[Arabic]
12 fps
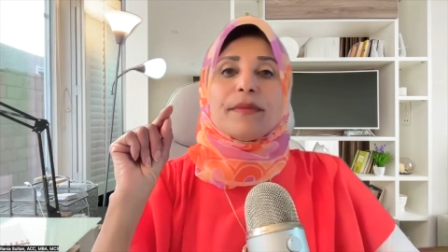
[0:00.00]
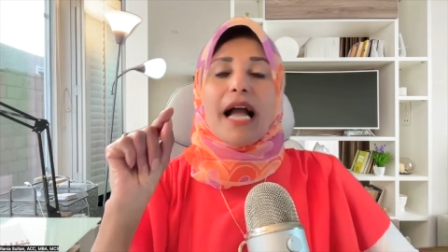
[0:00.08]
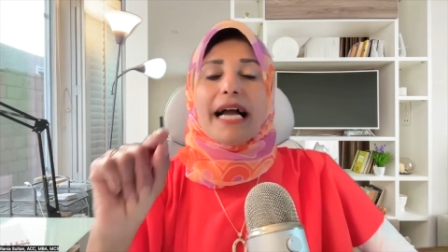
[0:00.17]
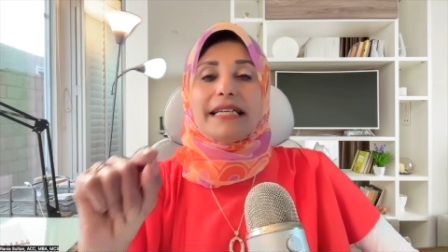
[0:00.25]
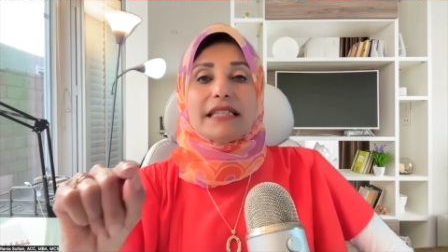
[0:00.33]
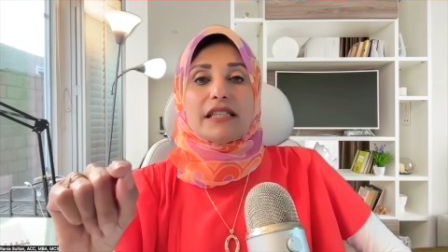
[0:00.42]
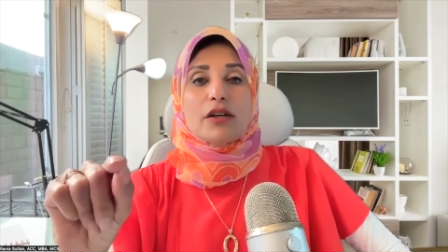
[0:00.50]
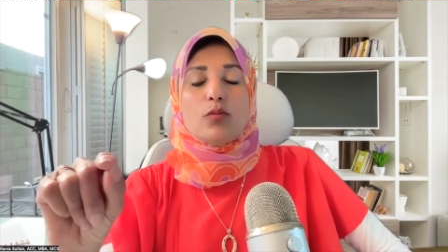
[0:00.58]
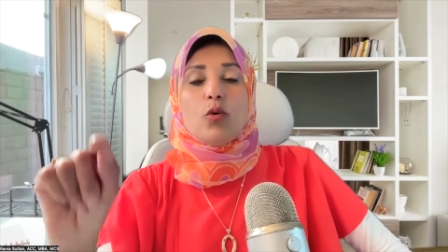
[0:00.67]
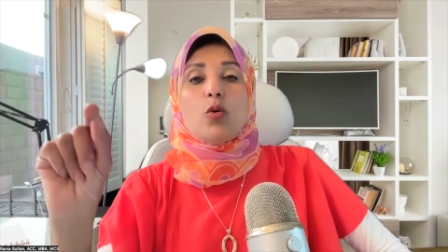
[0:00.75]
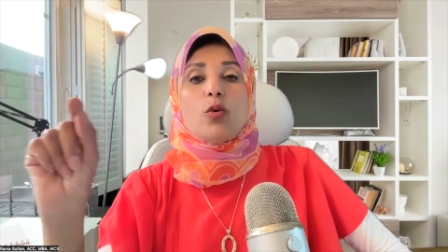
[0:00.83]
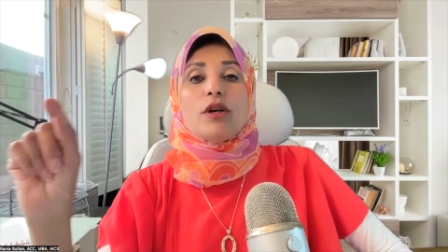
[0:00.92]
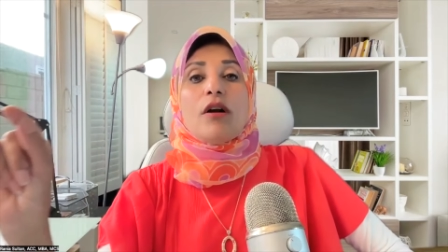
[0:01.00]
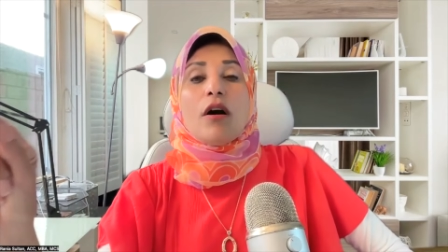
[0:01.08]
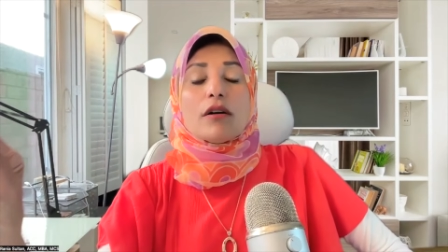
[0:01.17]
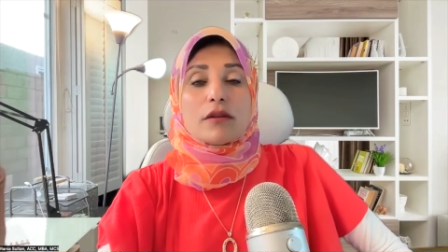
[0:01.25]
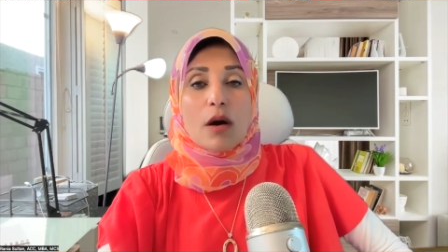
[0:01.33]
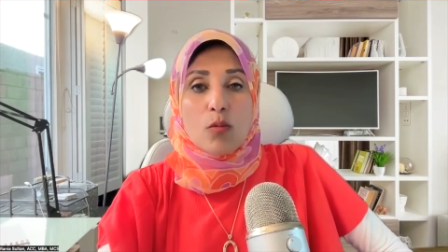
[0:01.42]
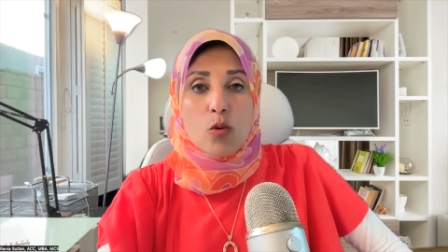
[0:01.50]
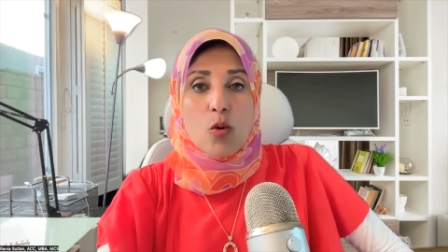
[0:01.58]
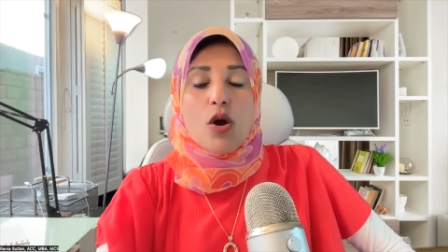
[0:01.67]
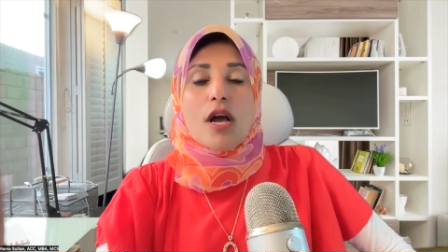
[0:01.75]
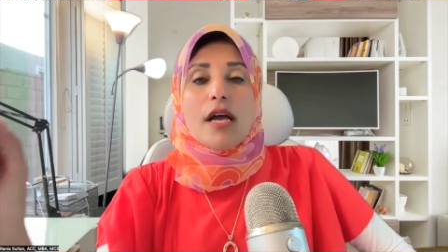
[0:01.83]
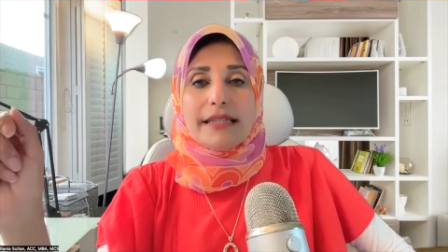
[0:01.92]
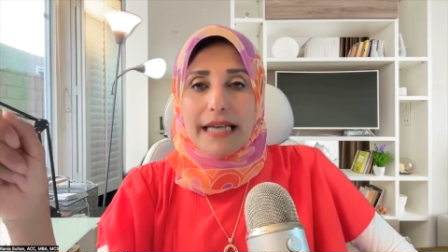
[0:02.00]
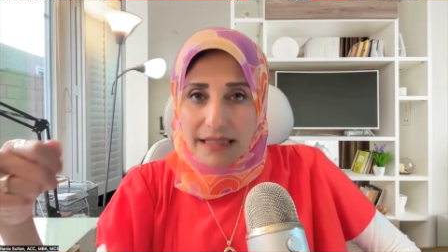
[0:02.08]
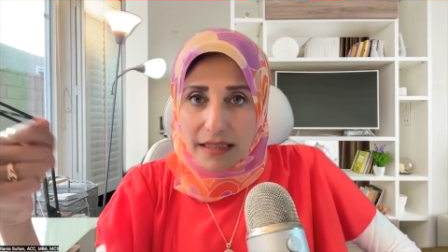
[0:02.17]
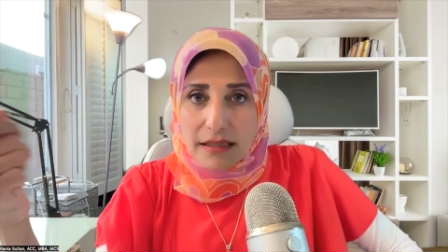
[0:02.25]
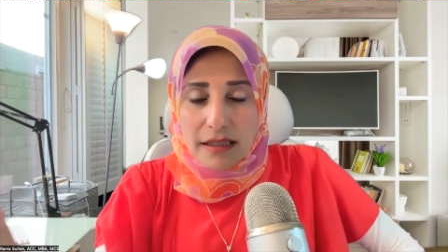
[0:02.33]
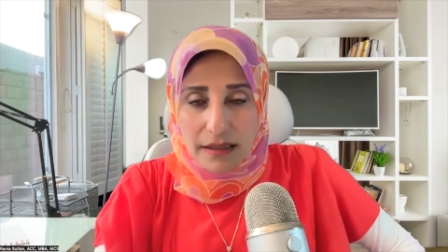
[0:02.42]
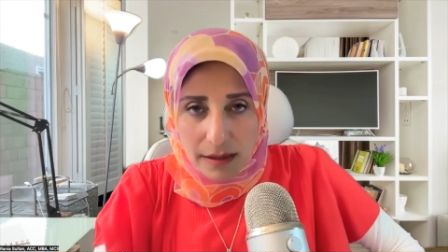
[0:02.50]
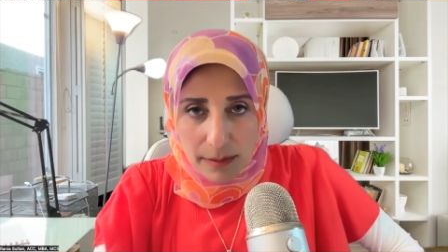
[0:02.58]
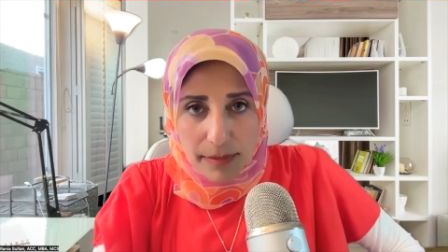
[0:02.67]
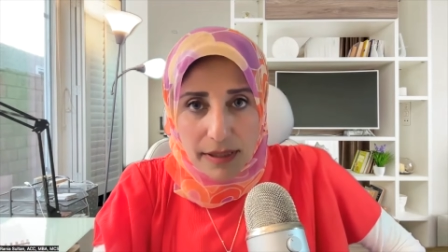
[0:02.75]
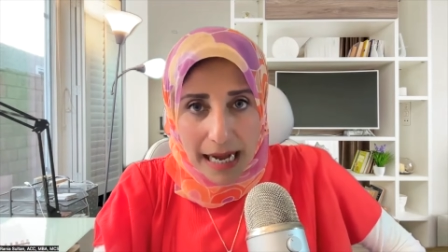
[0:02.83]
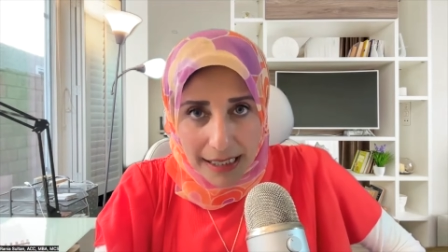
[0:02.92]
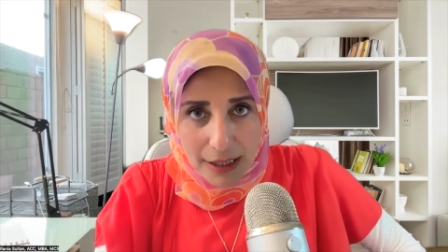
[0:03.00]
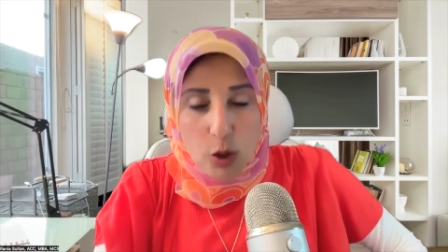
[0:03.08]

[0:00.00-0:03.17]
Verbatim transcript: هيتهموك ويجرموا يعني يبقى عليك